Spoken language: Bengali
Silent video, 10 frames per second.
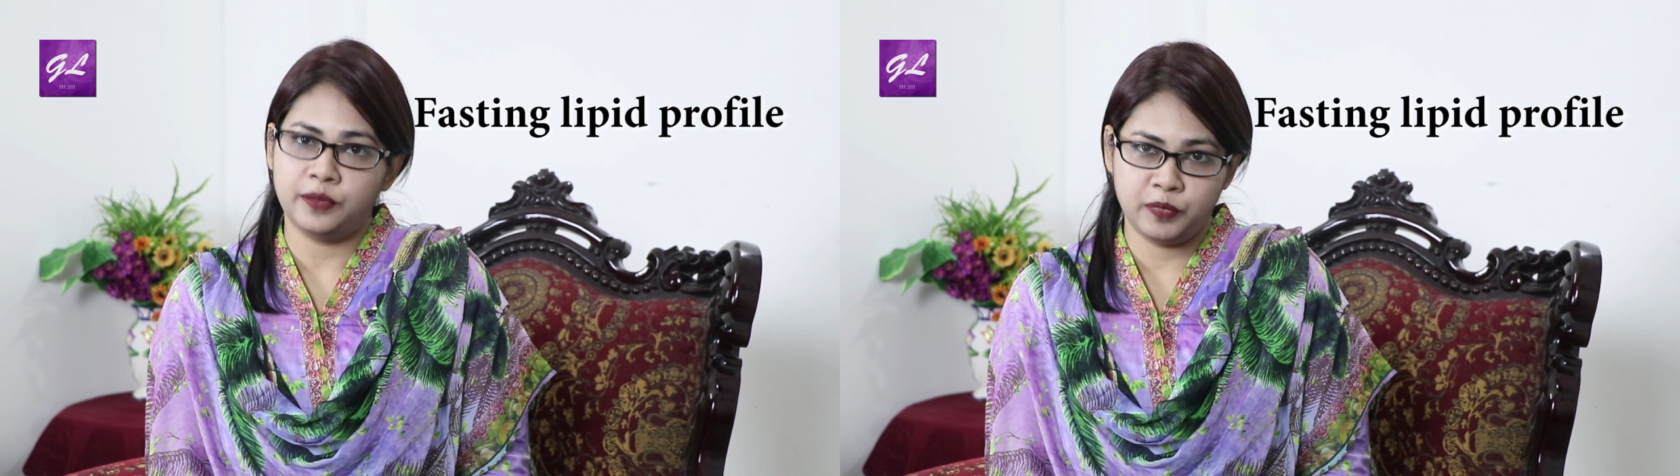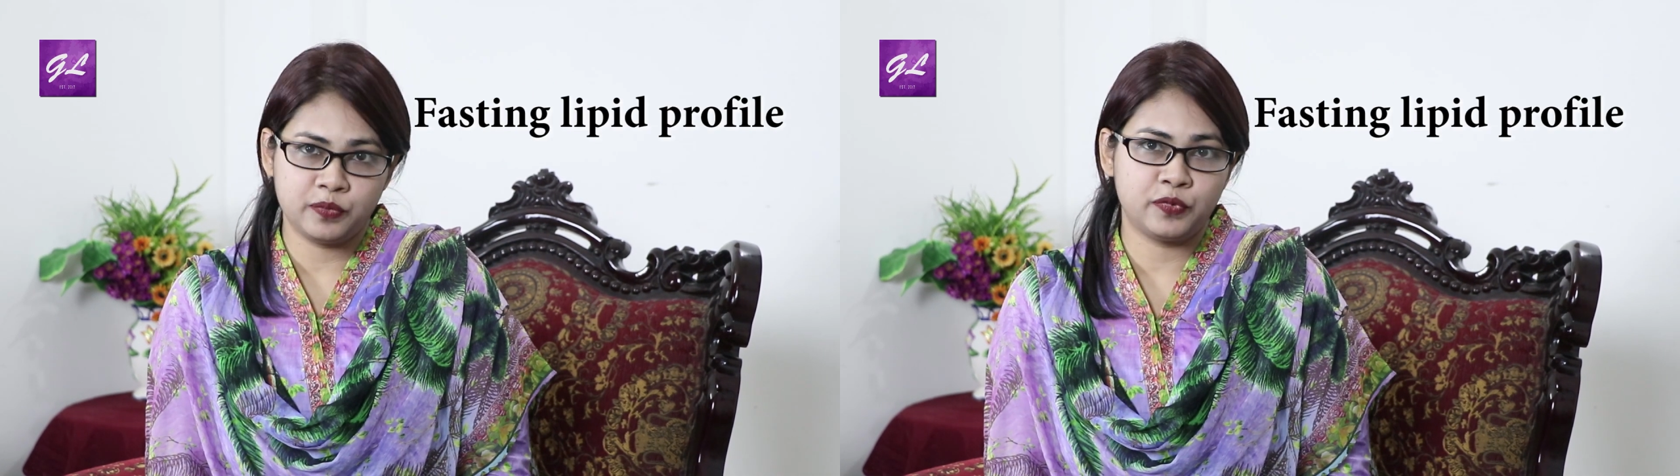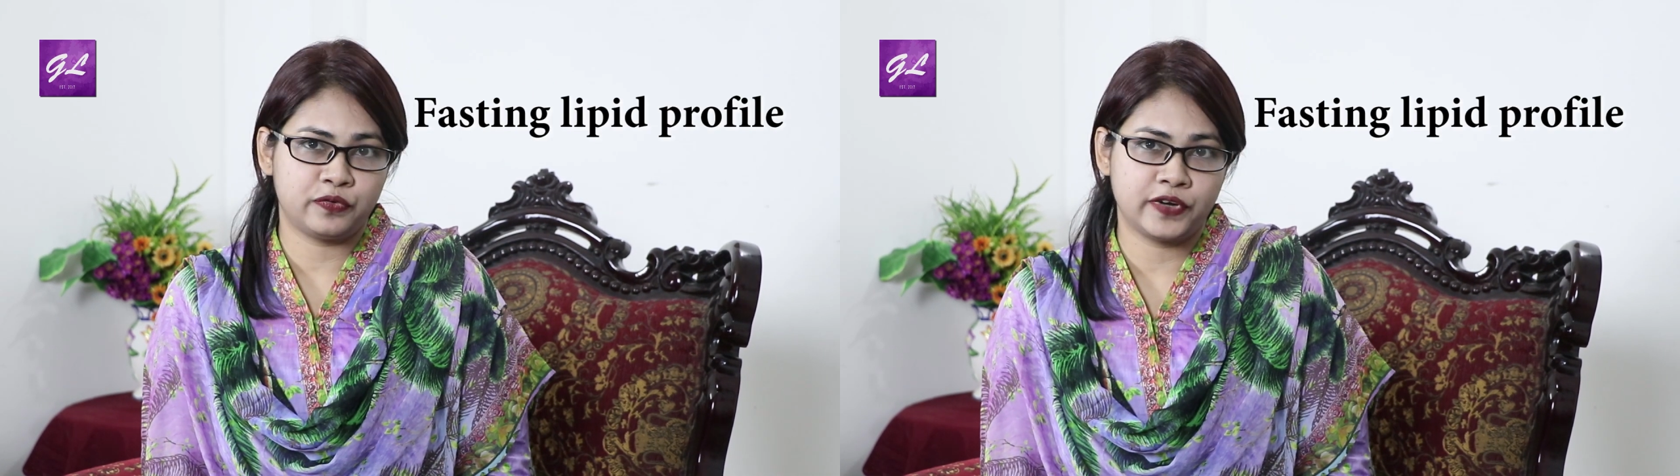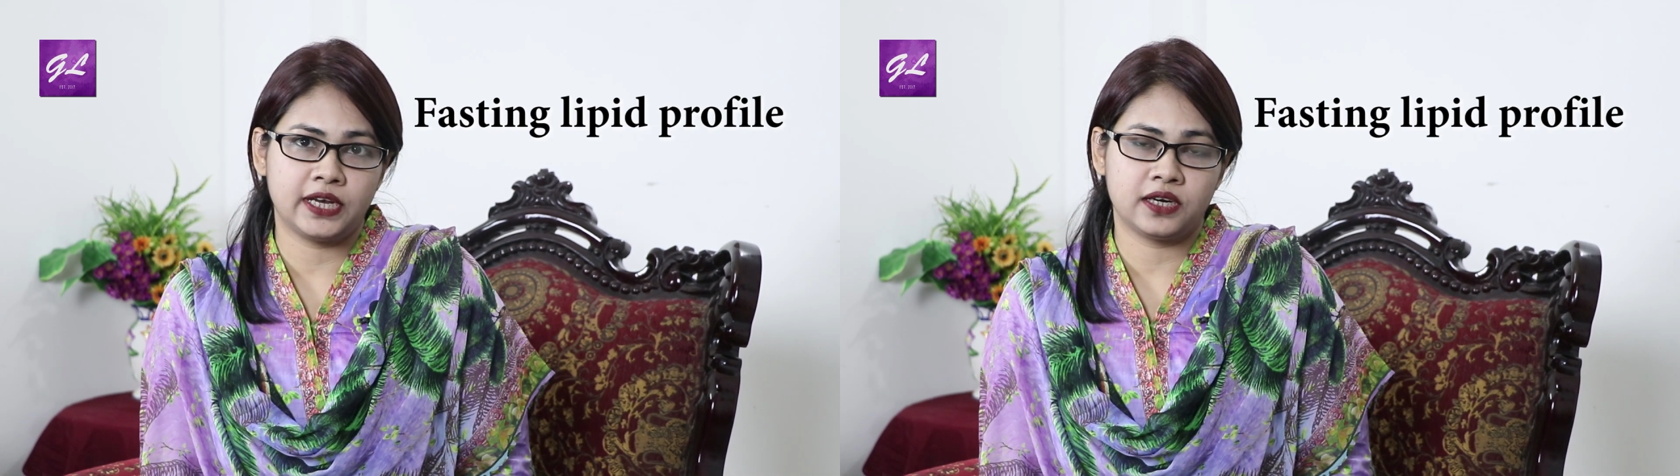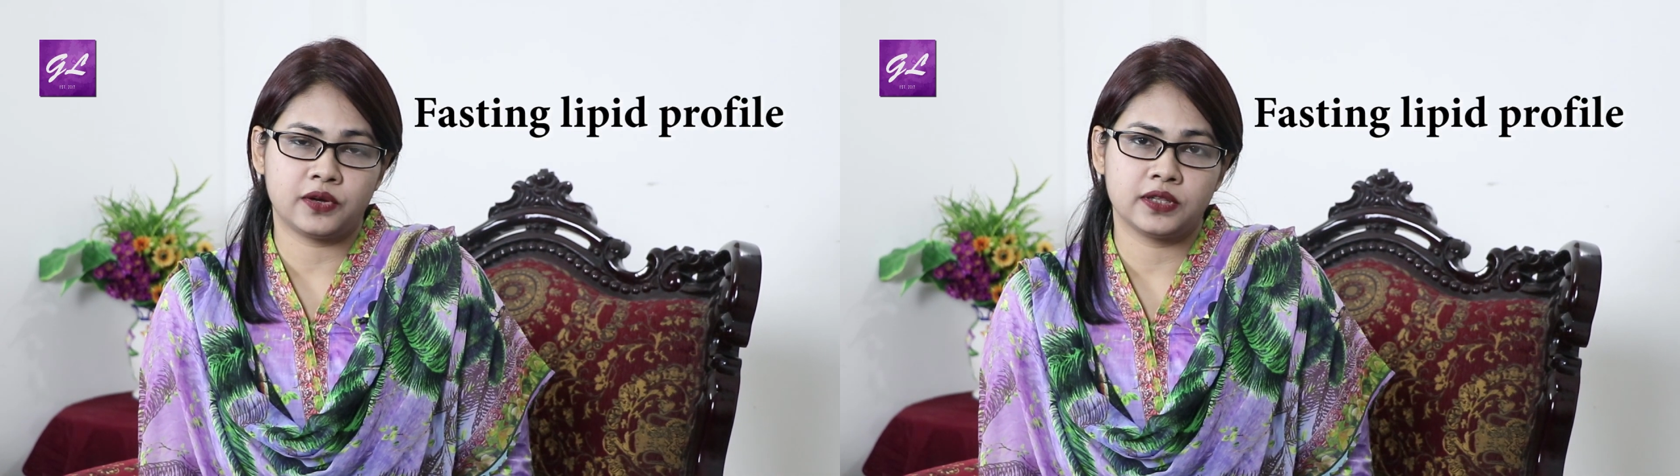লিপিড
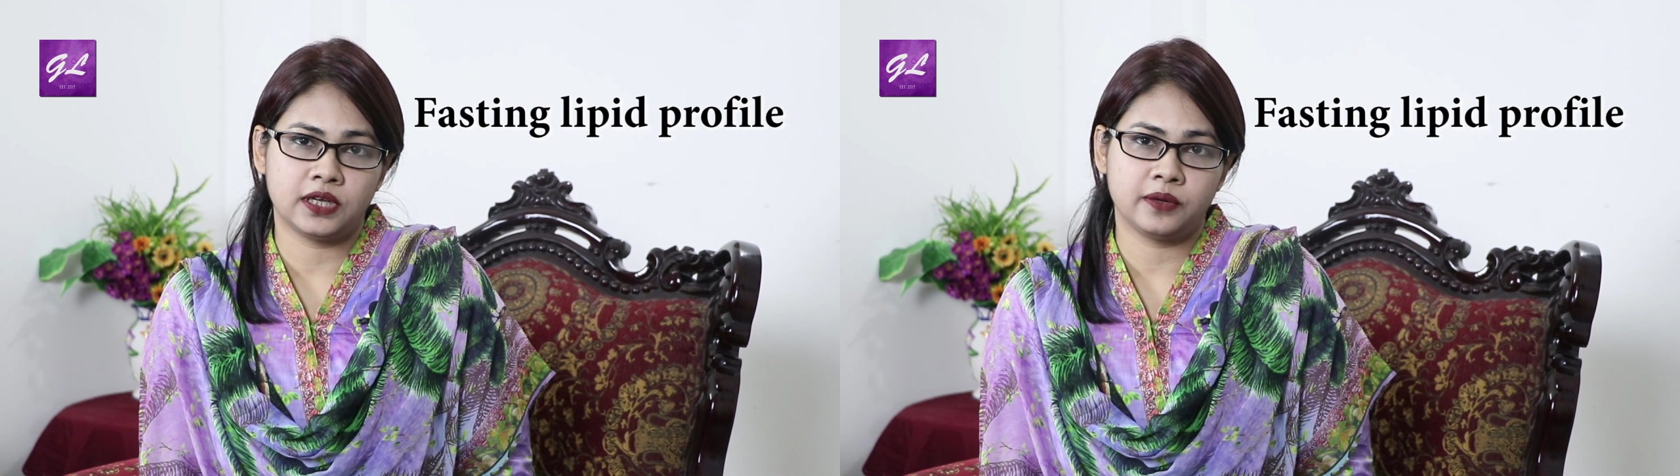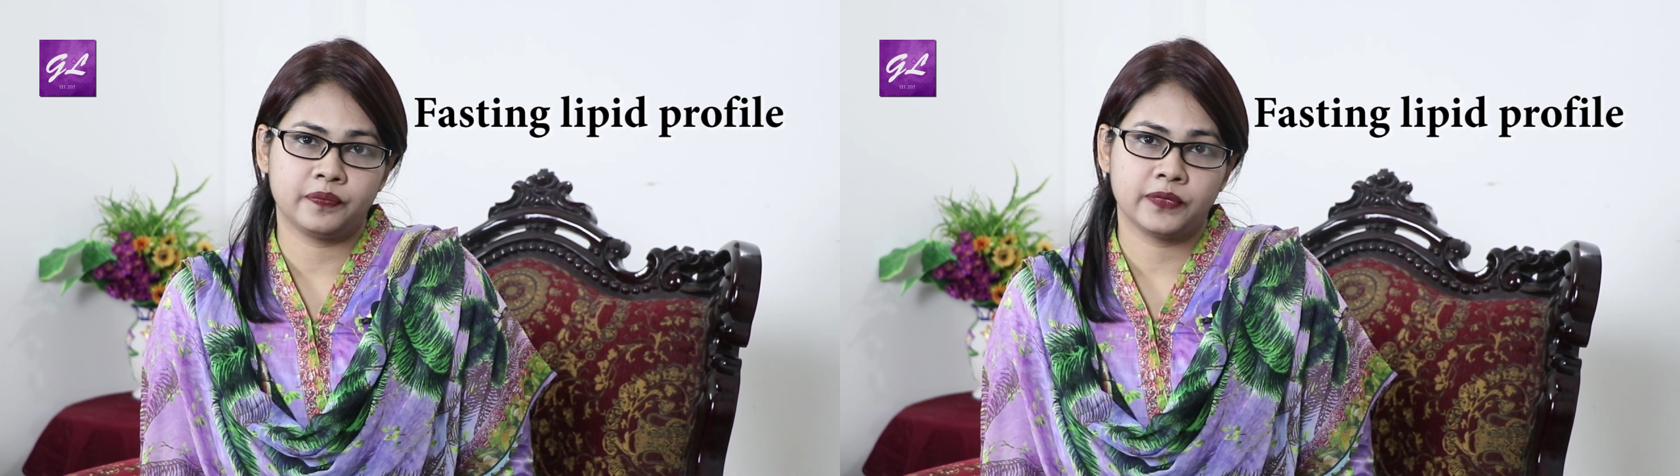প্রোফাইলের কথা